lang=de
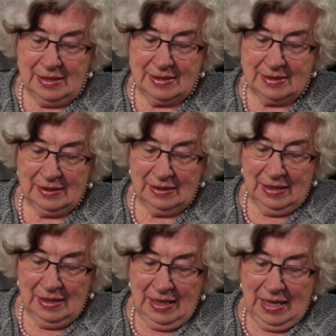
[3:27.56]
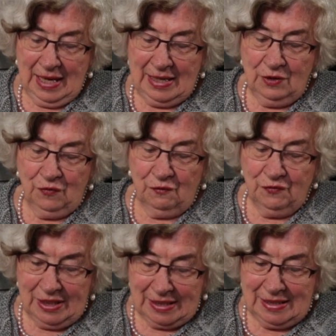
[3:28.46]
ist eine
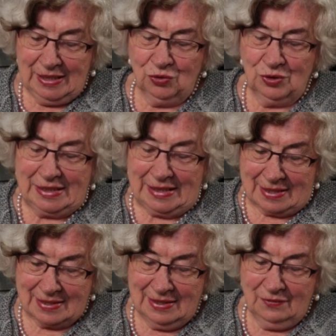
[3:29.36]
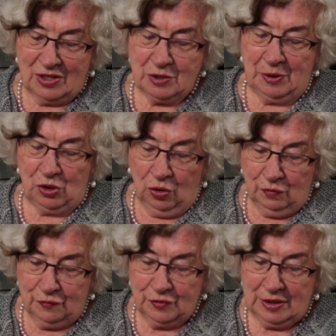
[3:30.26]
Verwirklichung dessen, was man
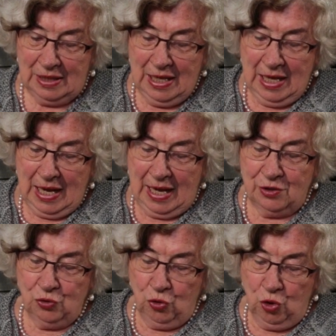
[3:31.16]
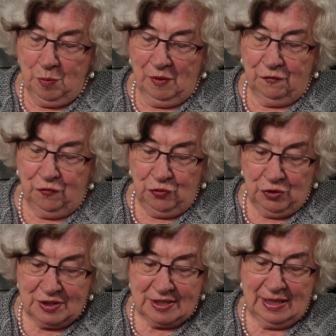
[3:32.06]
hofft, ein
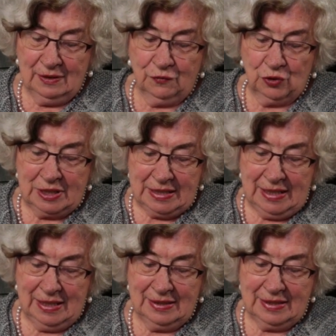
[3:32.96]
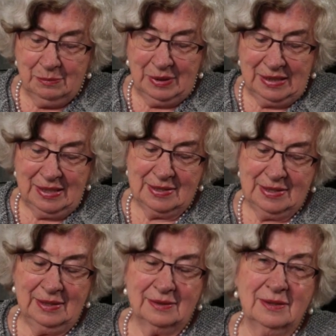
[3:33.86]
Überführtsein von Dingen, die man nicht
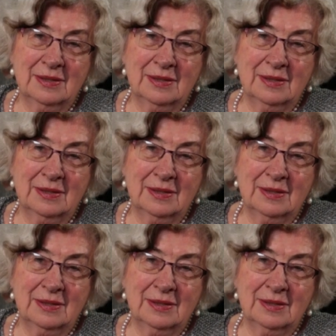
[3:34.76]
sieht.